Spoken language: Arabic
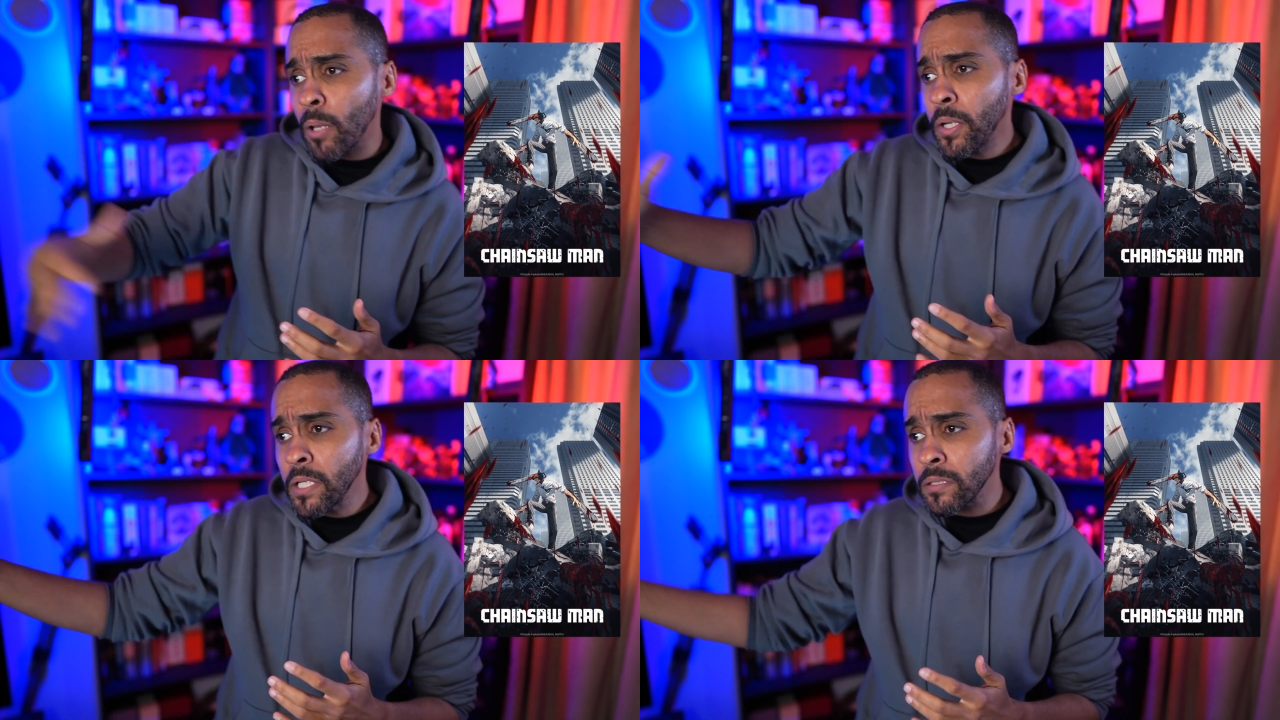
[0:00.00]

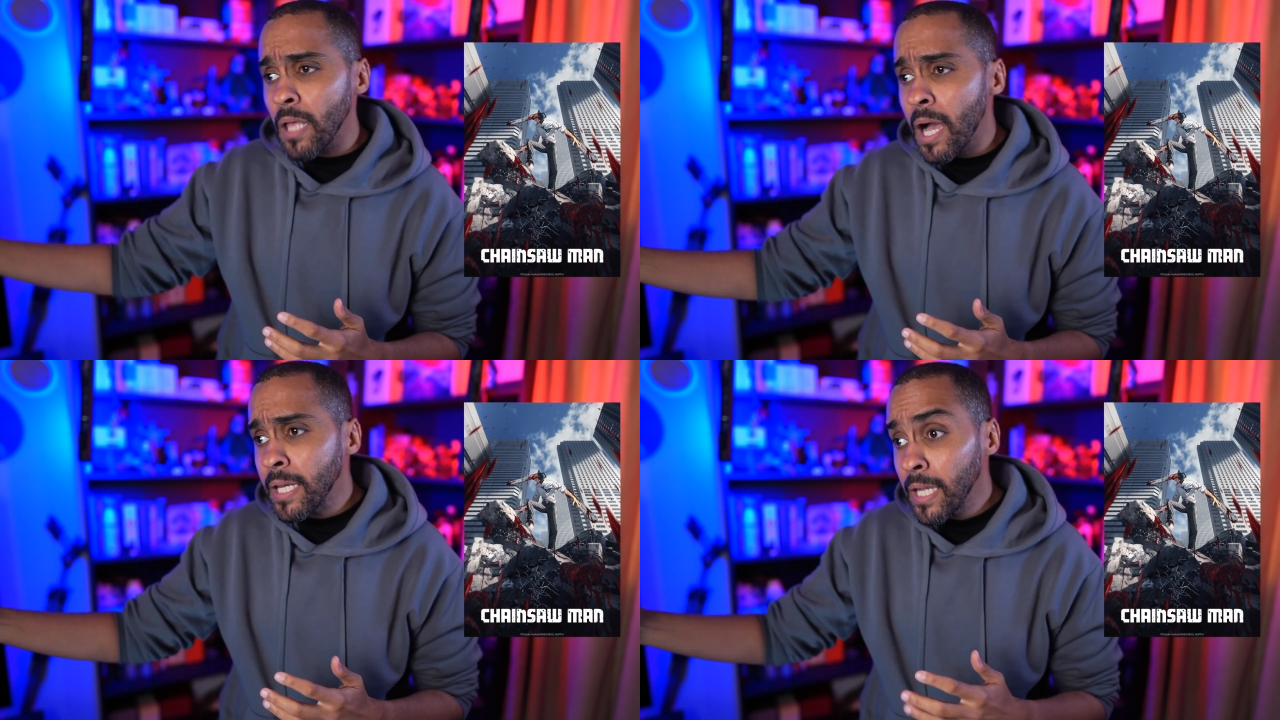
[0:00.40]
وإحنا
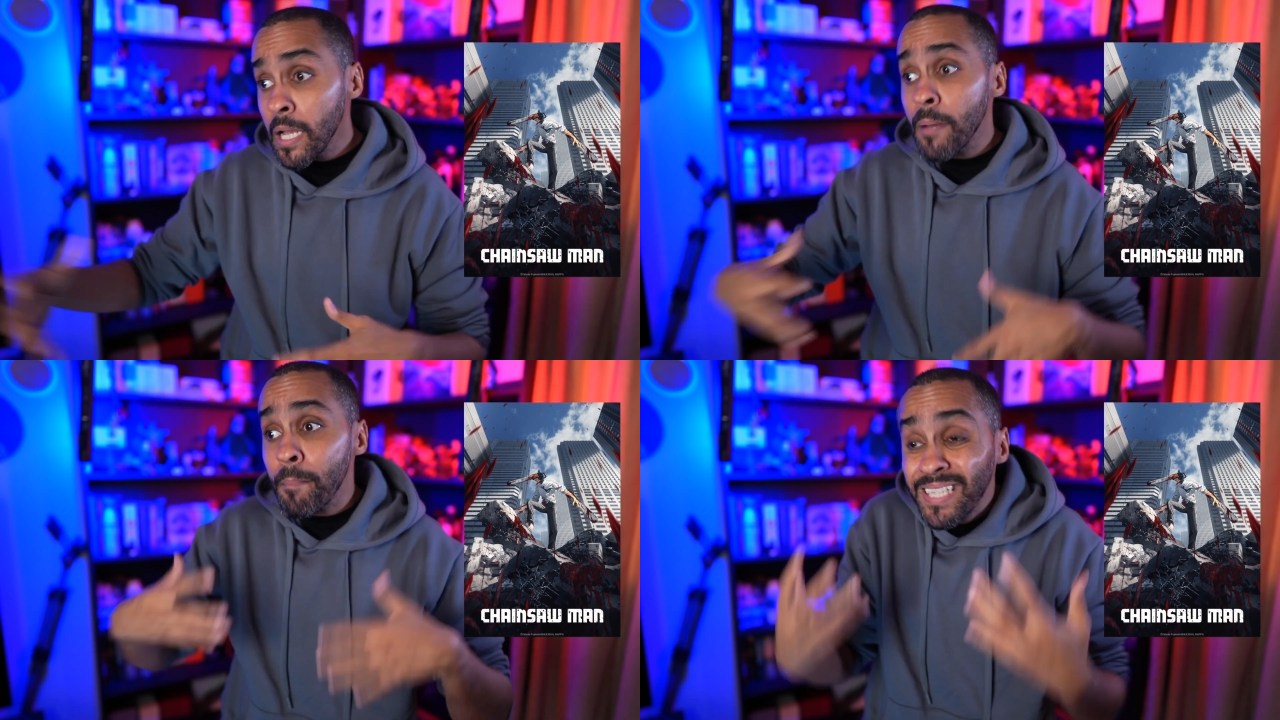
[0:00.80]
طالع
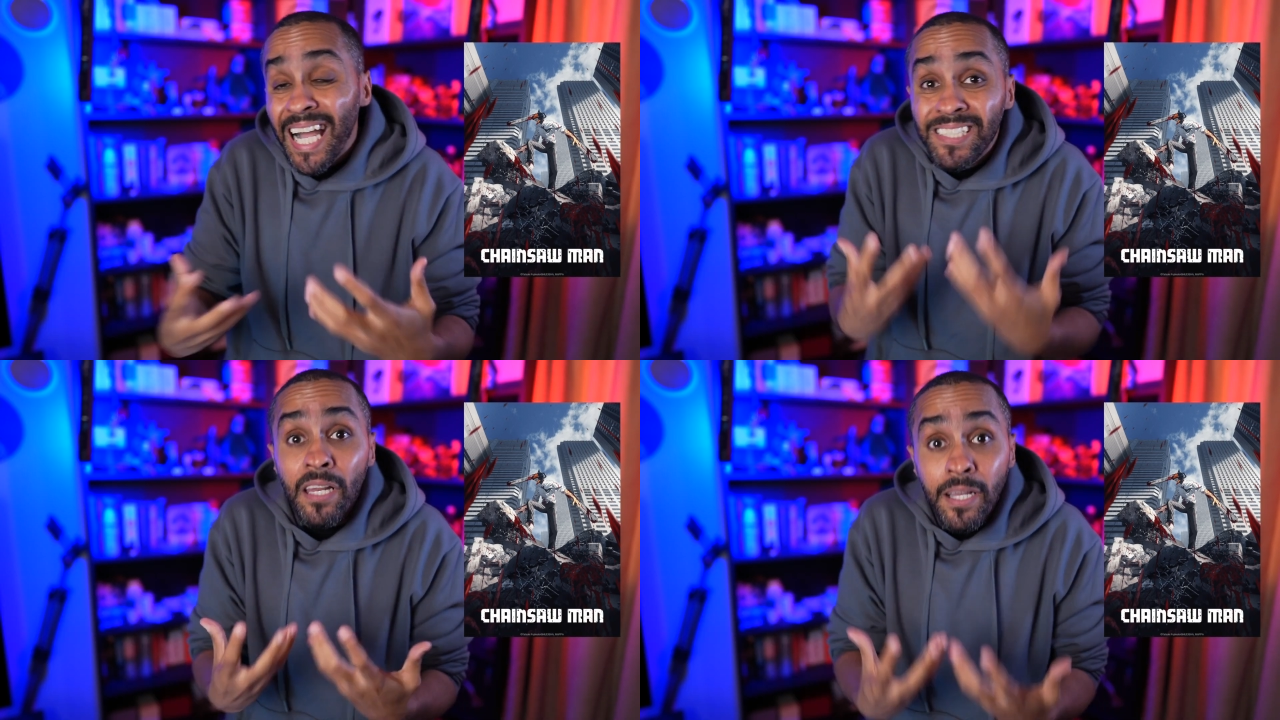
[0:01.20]

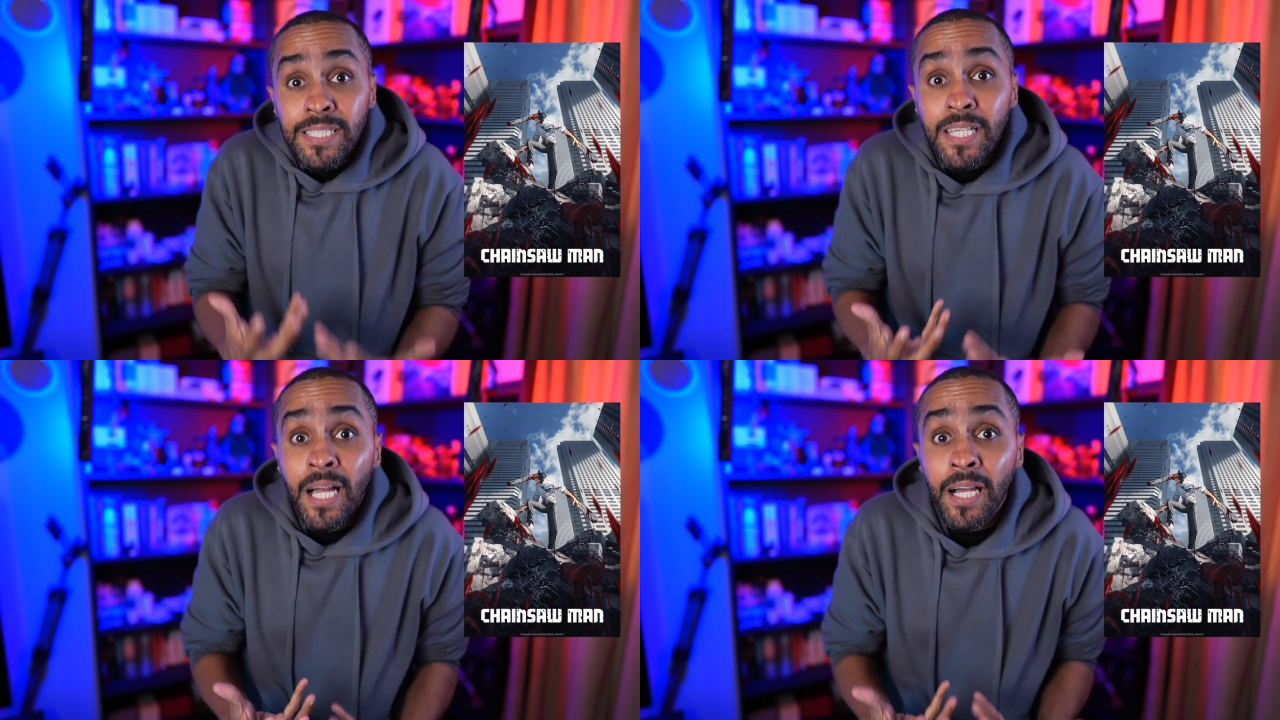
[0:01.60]
بدأت
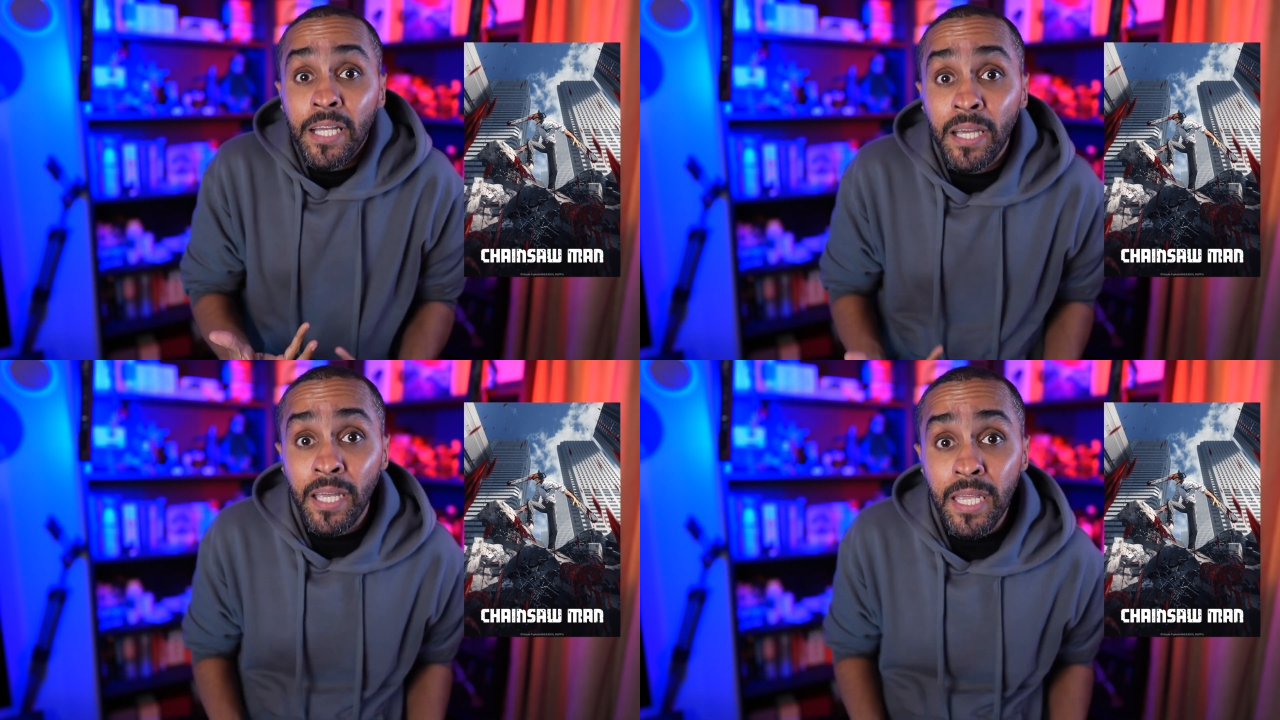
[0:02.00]
القصة
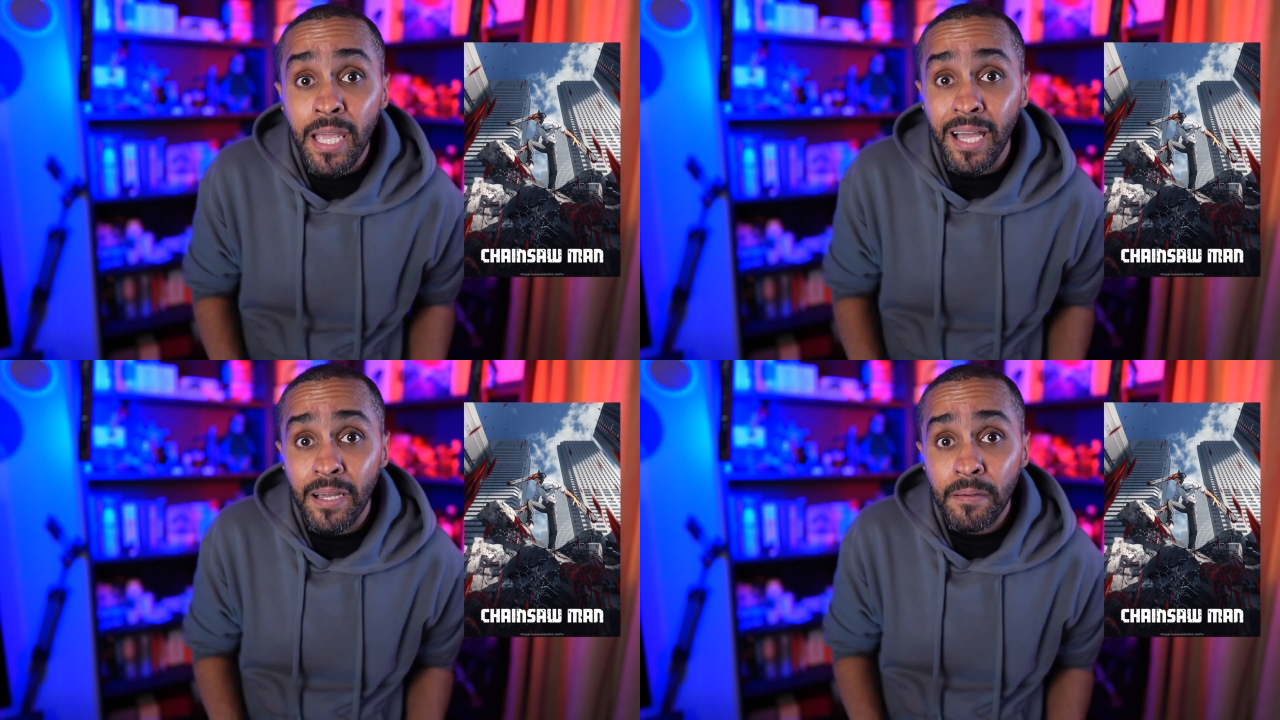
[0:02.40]
الحقيقية